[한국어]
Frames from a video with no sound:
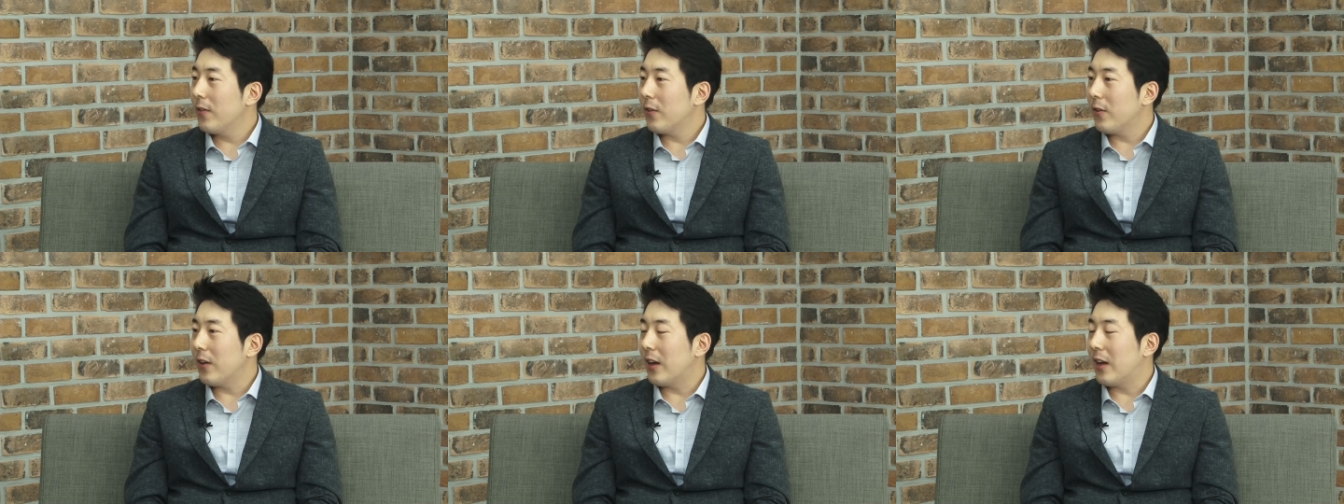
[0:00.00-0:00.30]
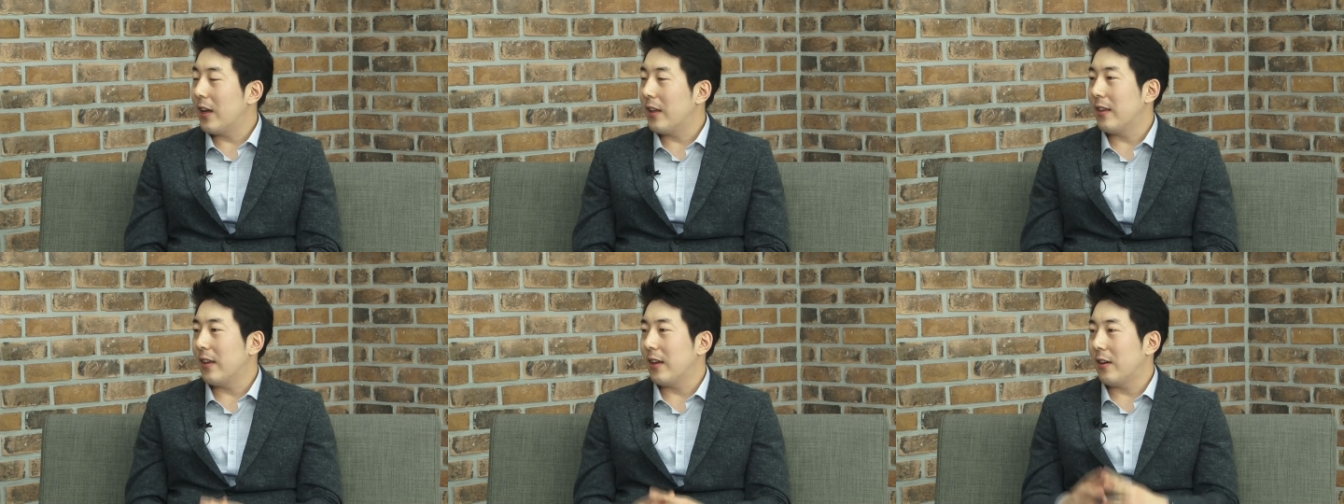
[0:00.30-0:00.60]
저희가
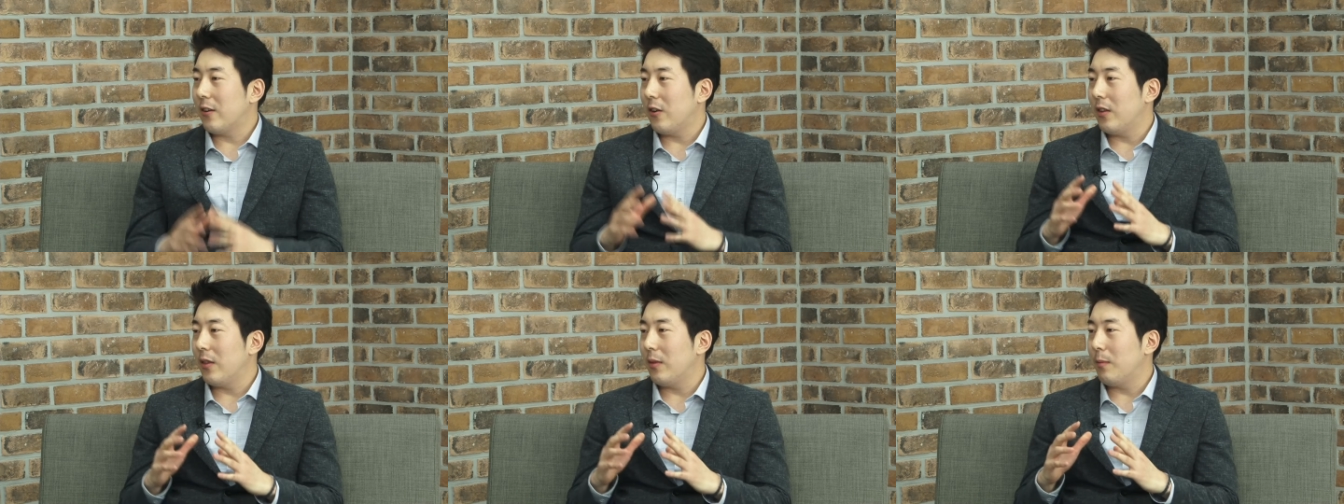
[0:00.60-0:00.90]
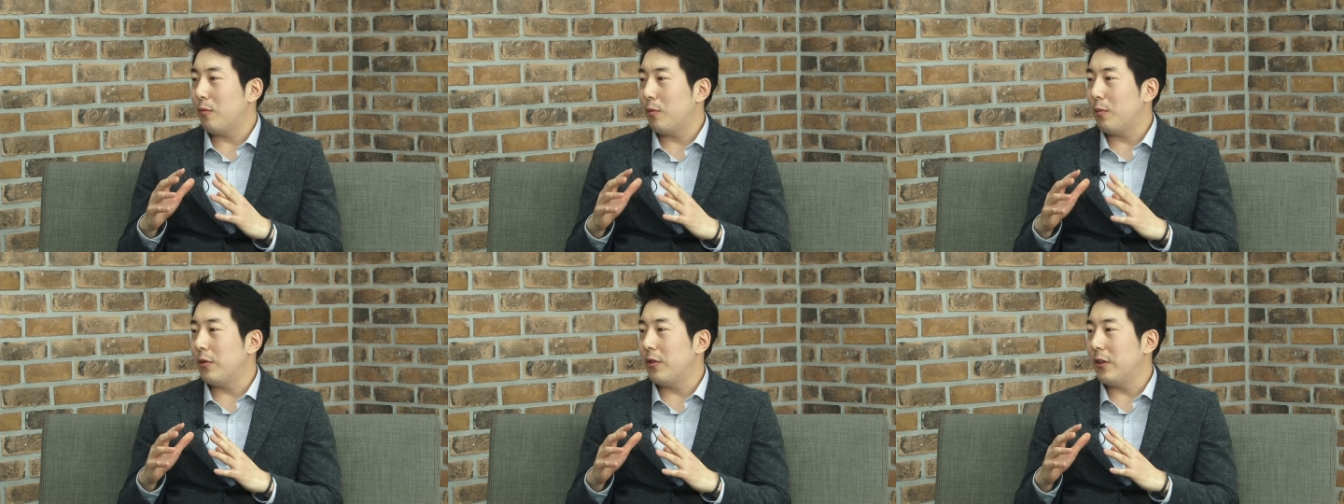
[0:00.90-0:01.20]
이제 그런
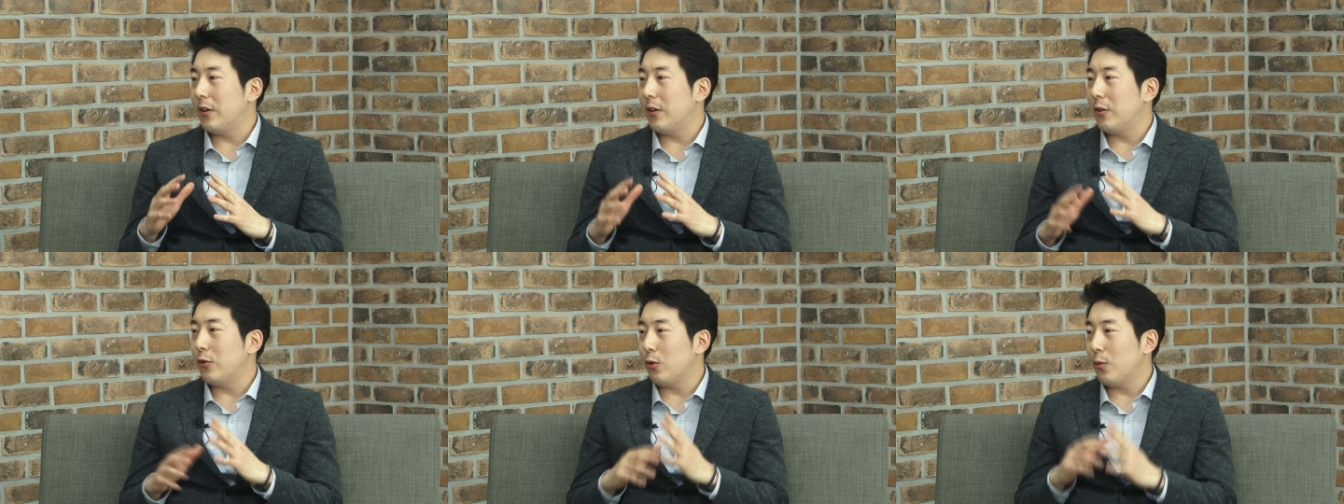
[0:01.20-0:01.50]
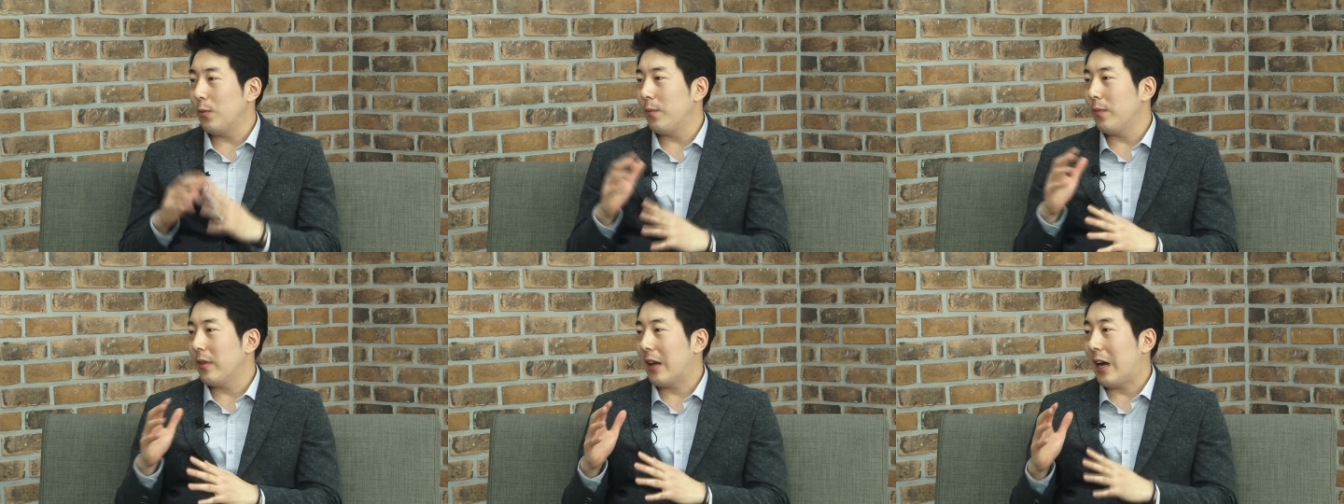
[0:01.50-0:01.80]
부분들을
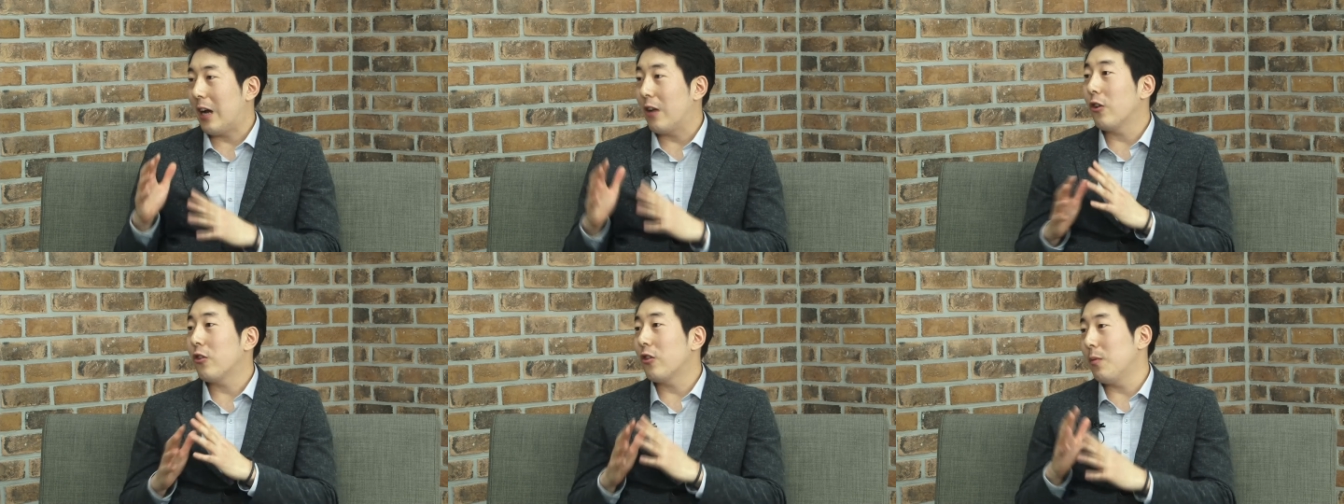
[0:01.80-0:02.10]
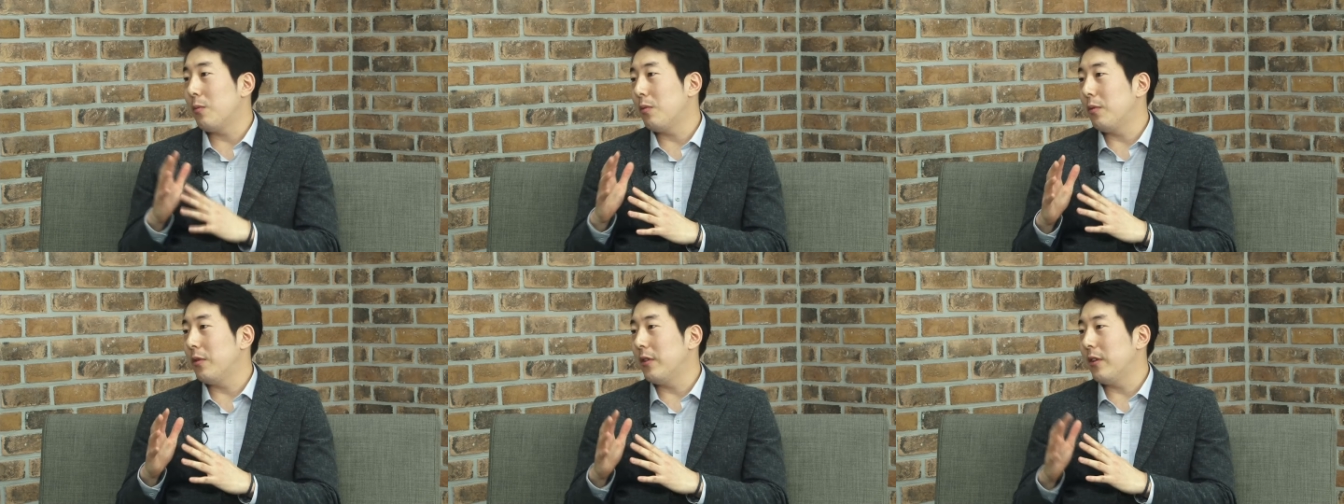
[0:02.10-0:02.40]
좀 가려웠던
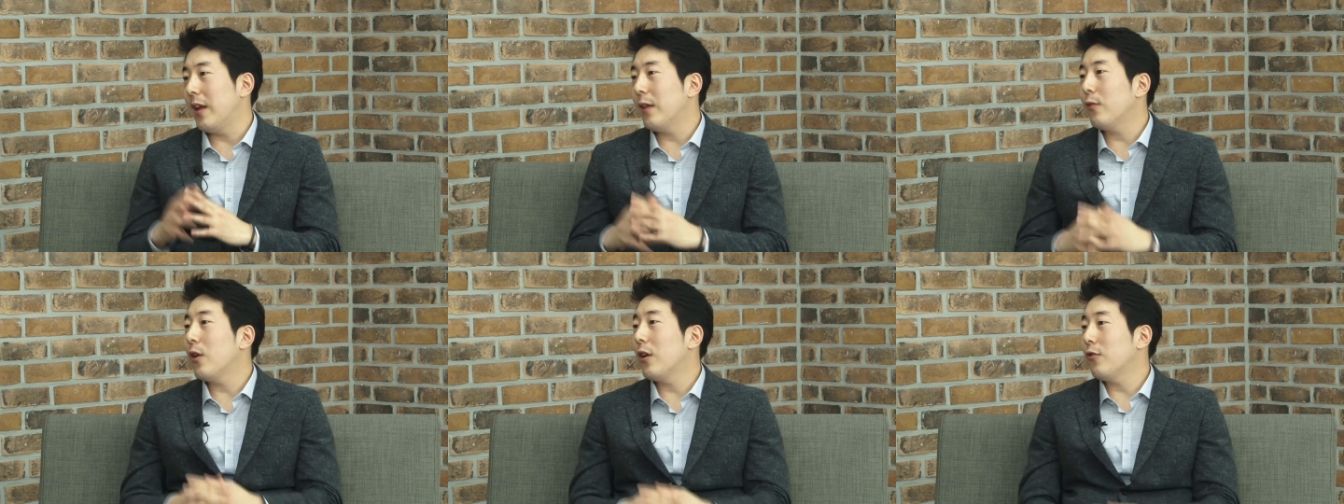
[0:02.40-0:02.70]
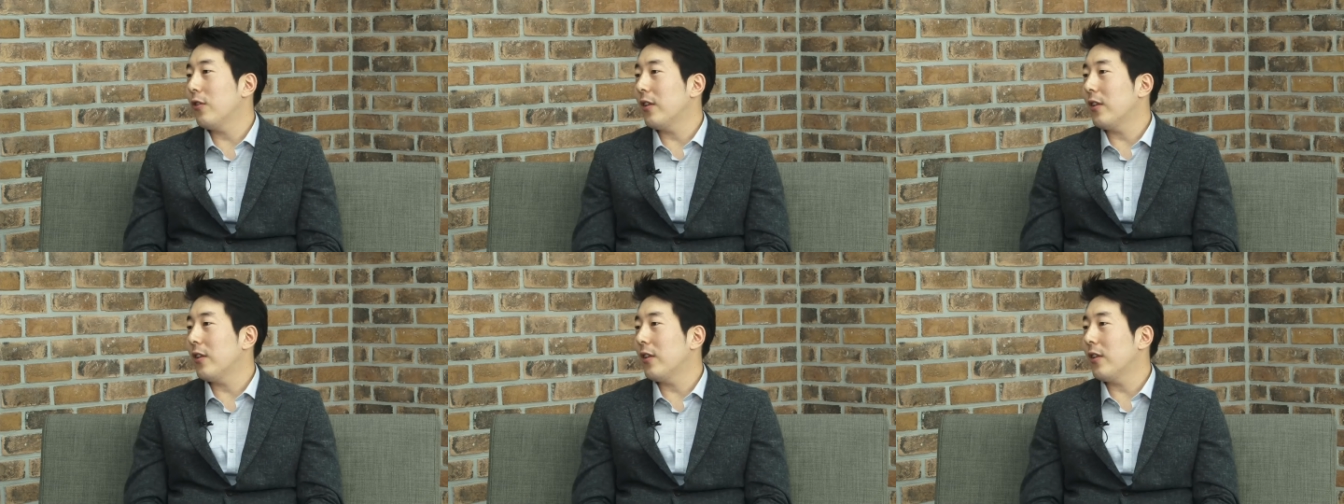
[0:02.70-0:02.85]
부분들을 해소할 수